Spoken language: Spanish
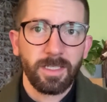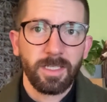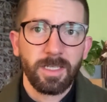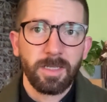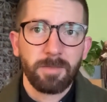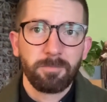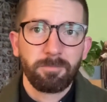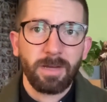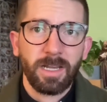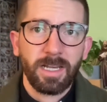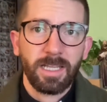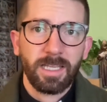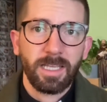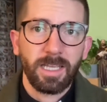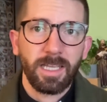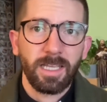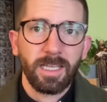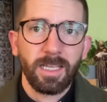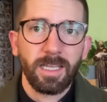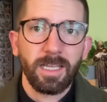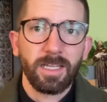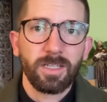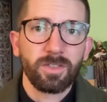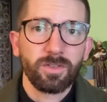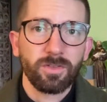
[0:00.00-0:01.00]
para
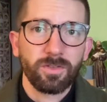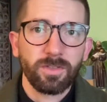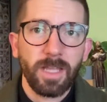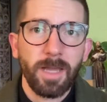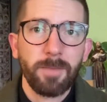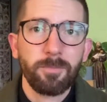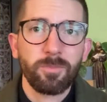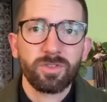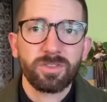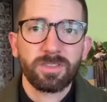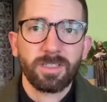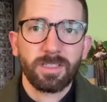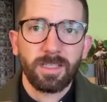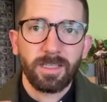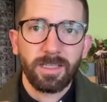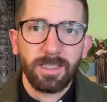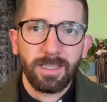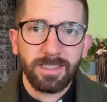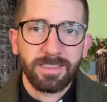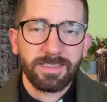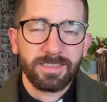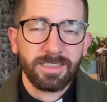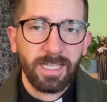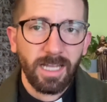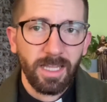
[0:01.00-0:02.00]
que no damos
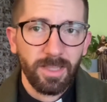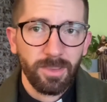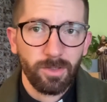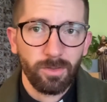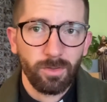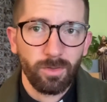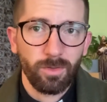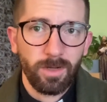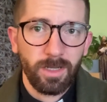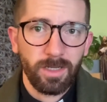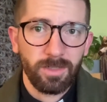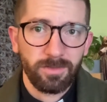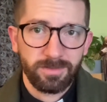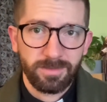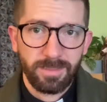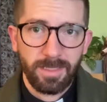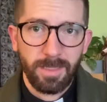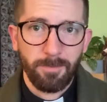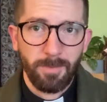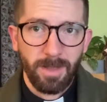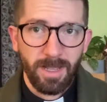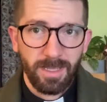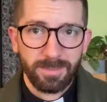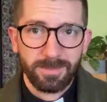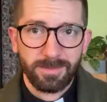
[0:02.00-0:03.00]
escándalo a los
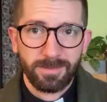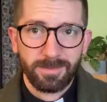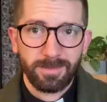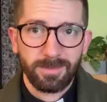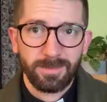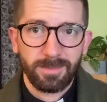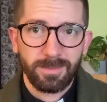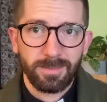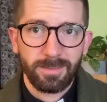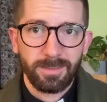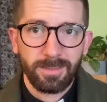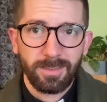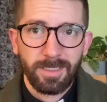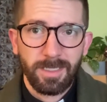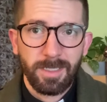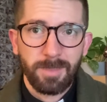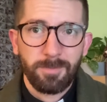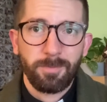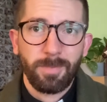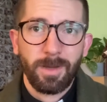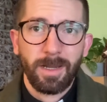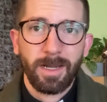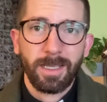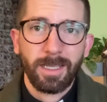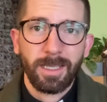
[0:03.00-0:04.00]
demás,
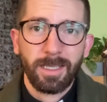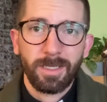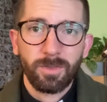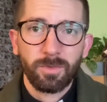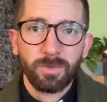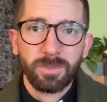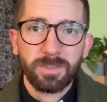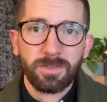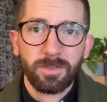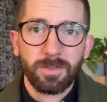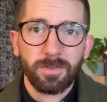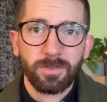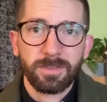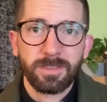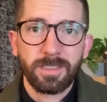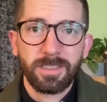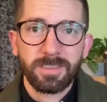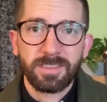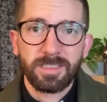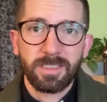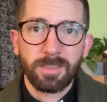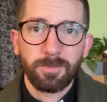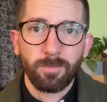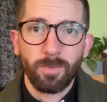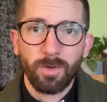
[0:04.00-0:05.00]
para que nuestro
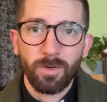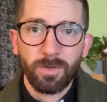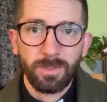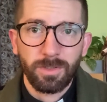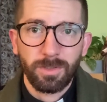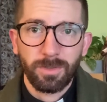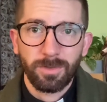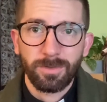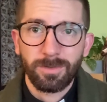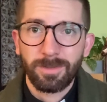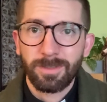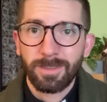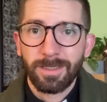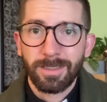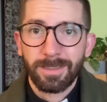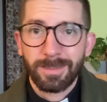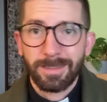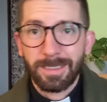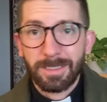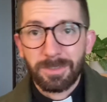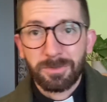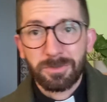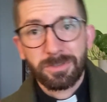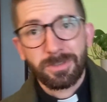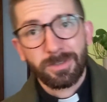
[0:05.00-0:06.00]
testimonio
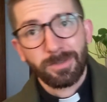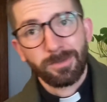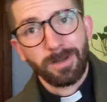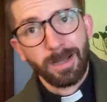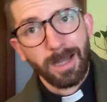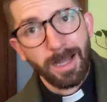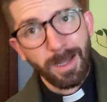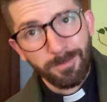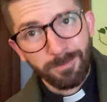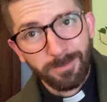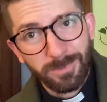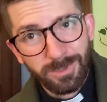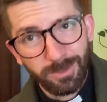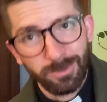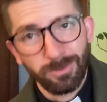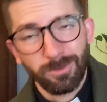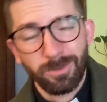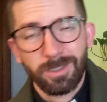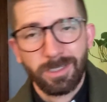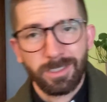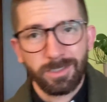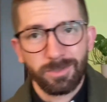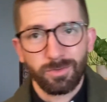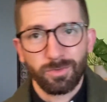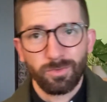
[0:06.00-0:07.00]
de nuestro amigo
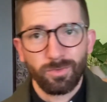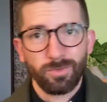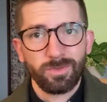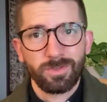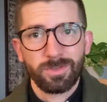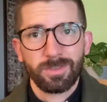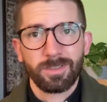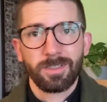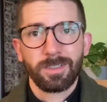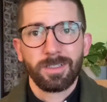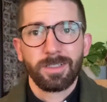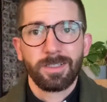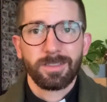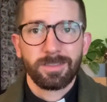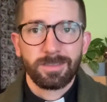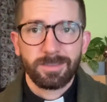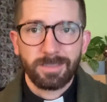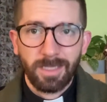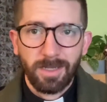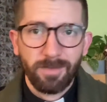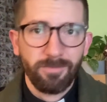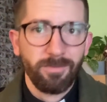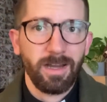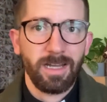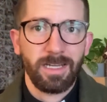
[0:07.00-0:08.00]
Jesús
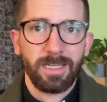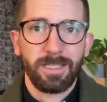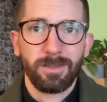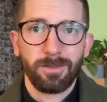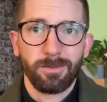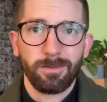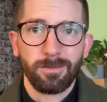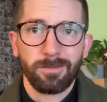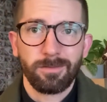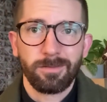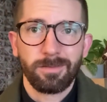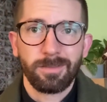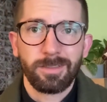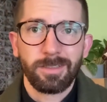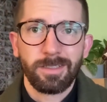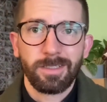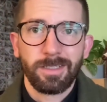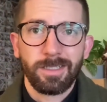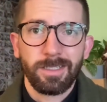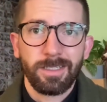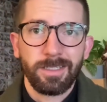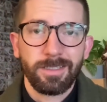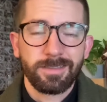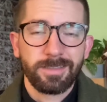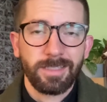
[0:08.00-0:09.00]
sea válido
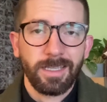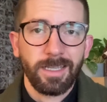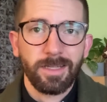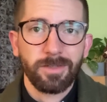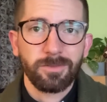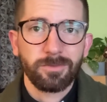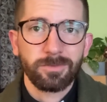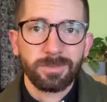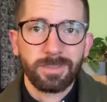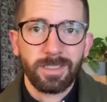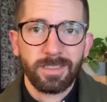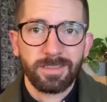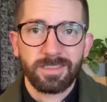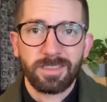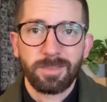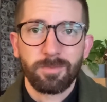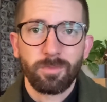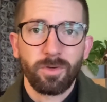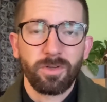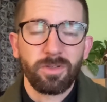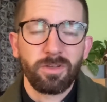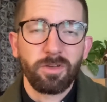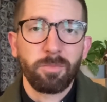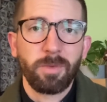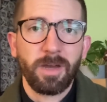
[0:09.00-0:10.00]
y sea un
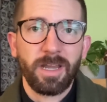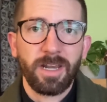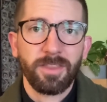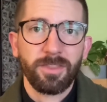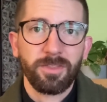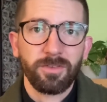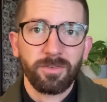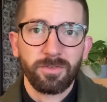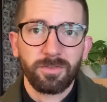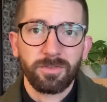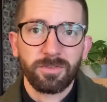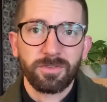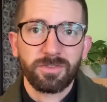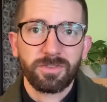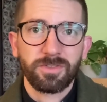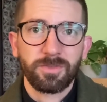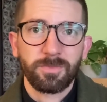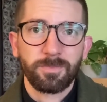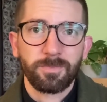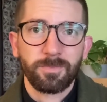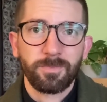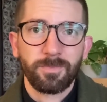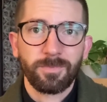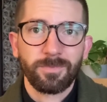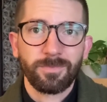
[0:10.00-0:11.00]
testimonio para todos.
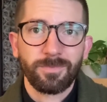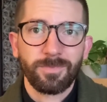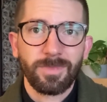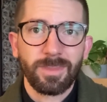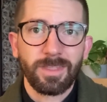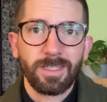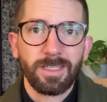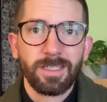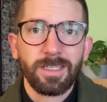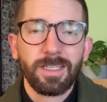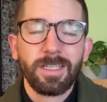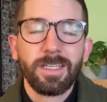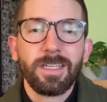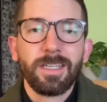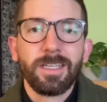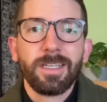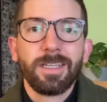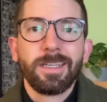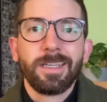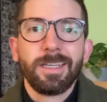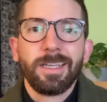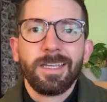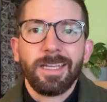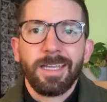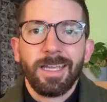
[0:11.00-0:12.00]

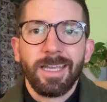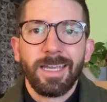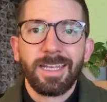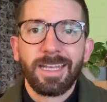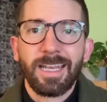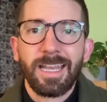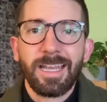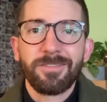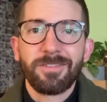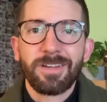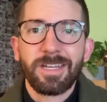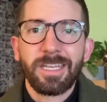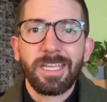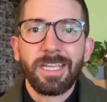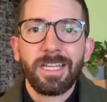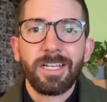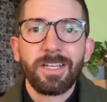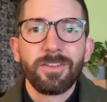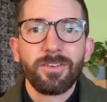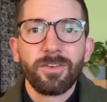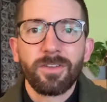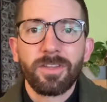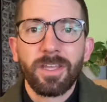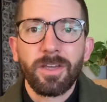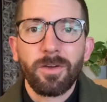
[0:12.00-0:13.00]
En el
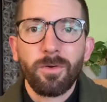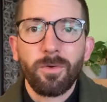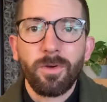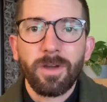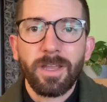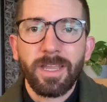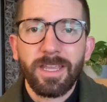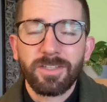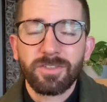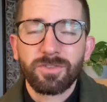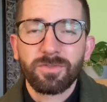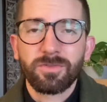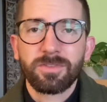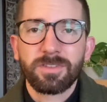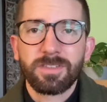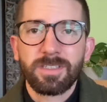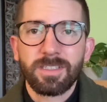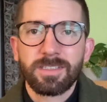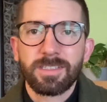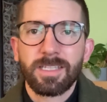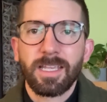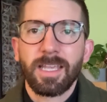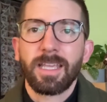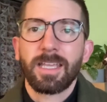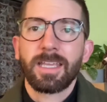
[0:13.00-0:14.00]
Evangelio de hoy Jesús
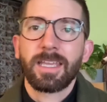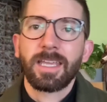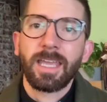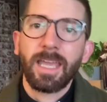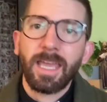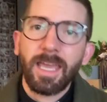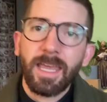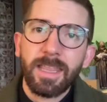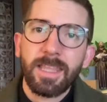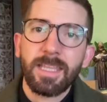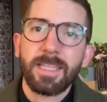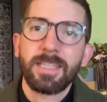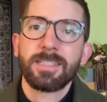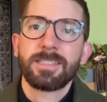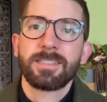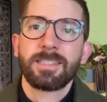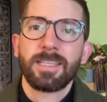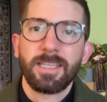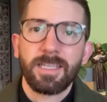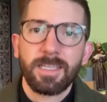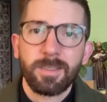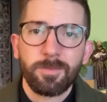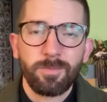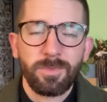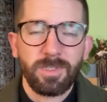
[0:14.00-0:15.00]
dice,
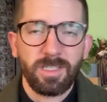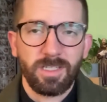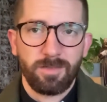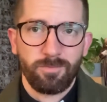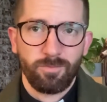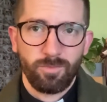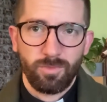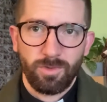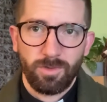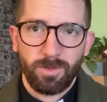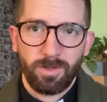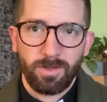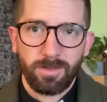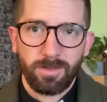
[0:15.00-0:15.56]
quédense en mi amor.